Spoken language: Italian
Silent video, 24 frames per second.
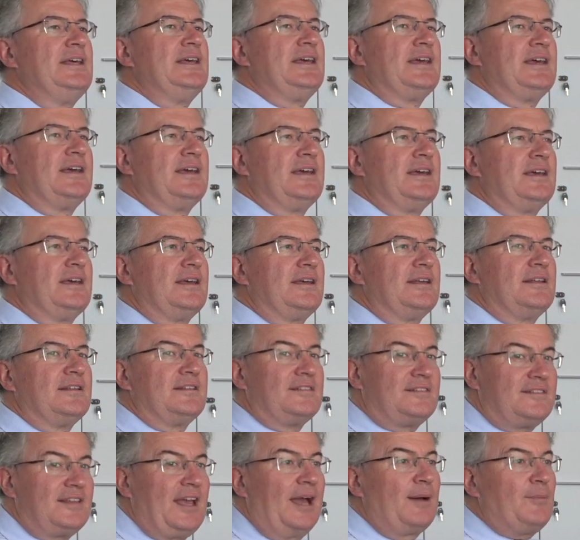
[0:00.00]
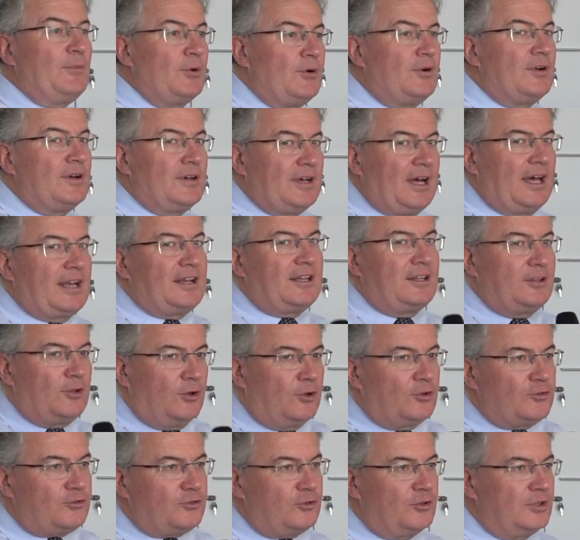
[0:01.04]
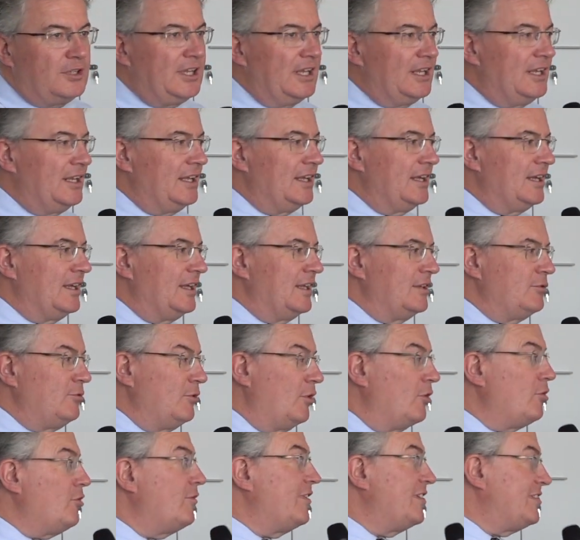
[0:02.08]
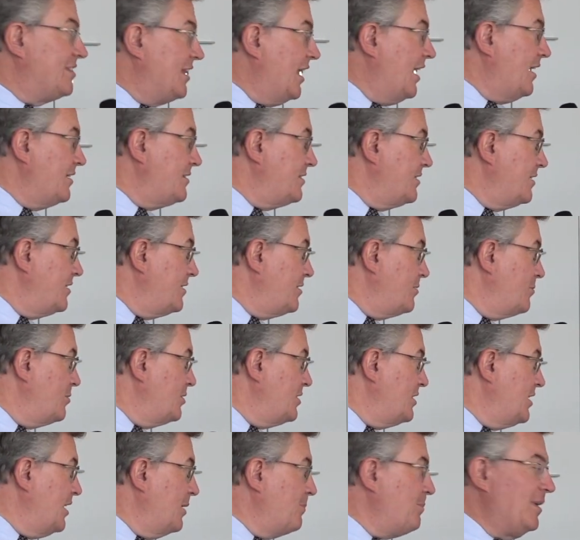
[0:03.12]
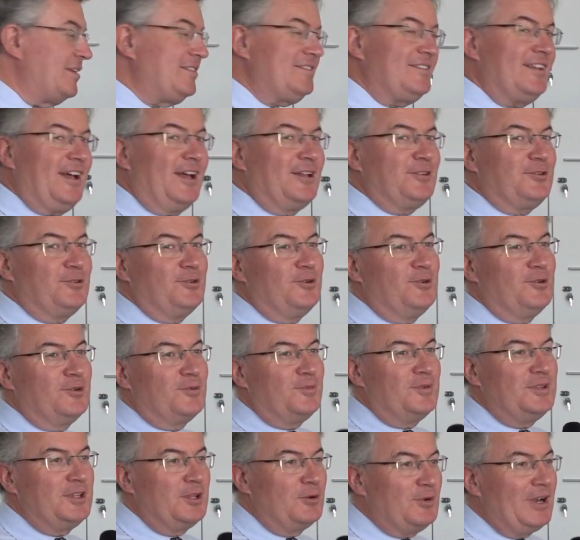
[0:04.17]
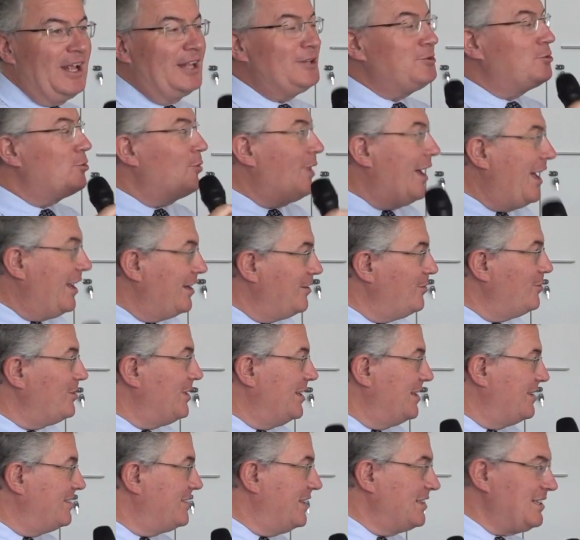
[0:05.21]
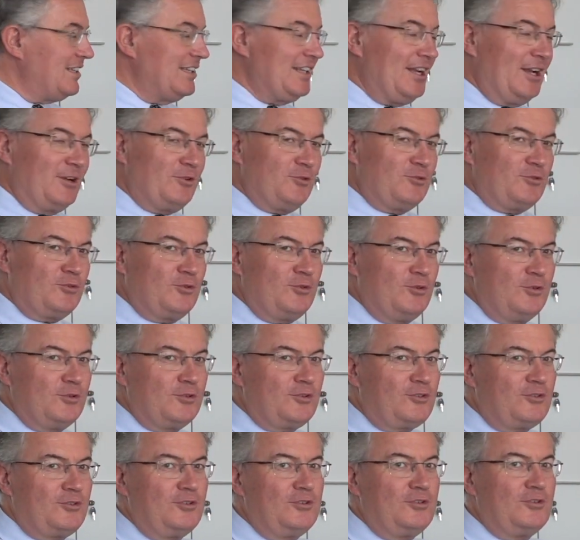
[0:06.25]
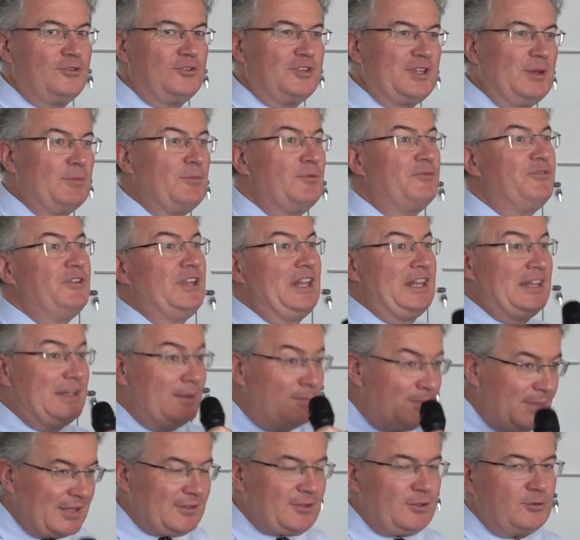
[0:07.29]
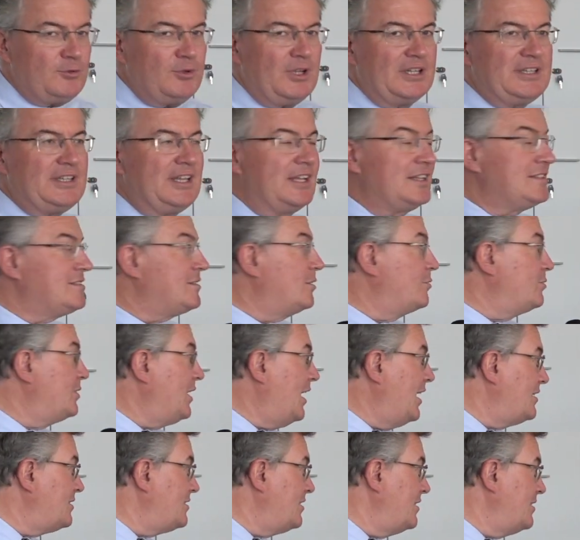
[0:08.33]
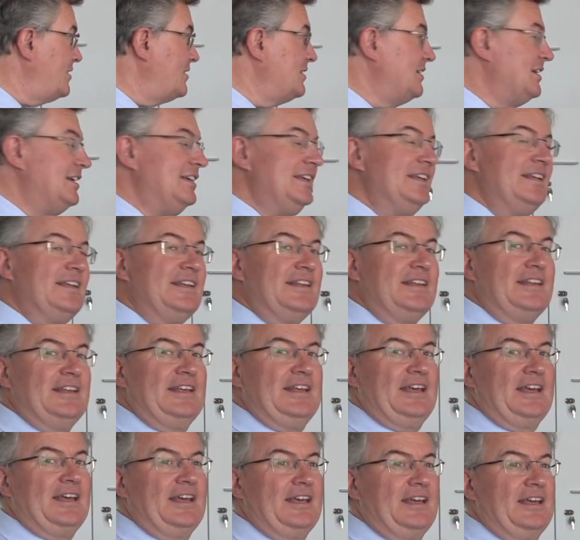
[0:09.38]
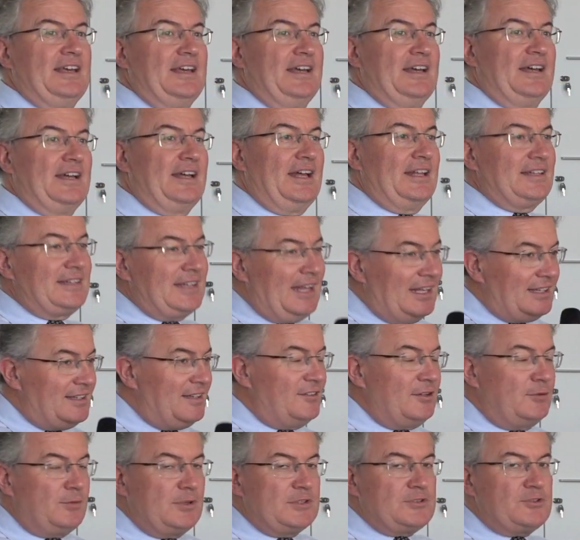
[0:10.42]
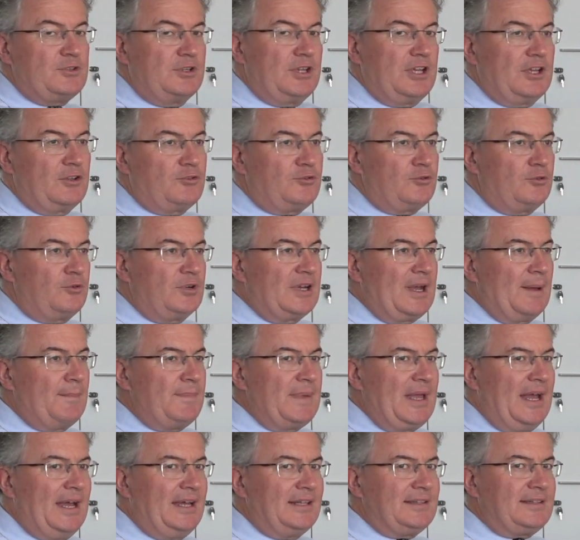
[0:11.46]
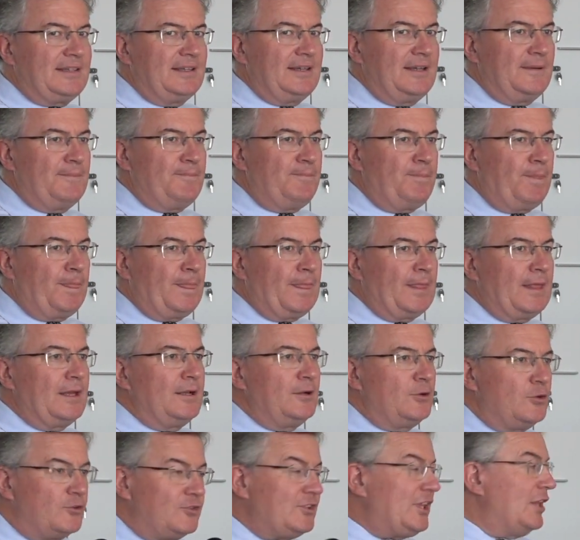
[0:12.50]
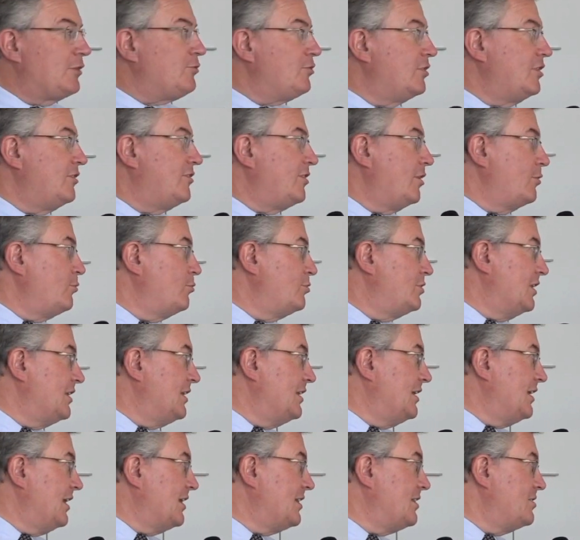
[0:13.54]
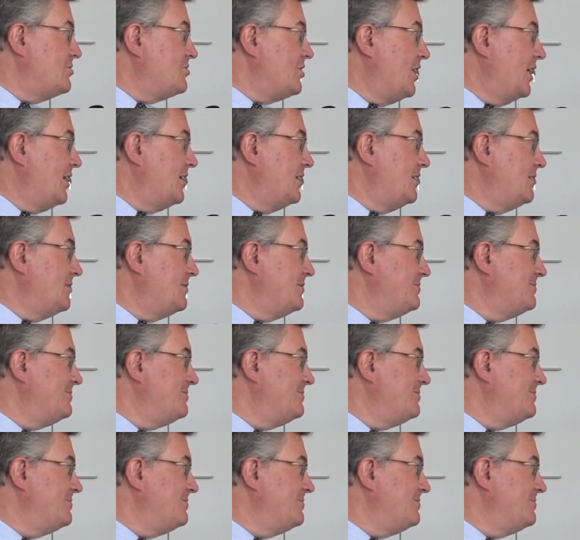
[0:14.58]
eh, siamo a ridosso del, di una nuova estate, quindi è passato come dire, un altro anno dall'estate dell'anno scorso, siamo finiti in mezzo ad una terza ondata, eh, a tante situazioni che sono cambiate, lo stato di salute degli artigiani?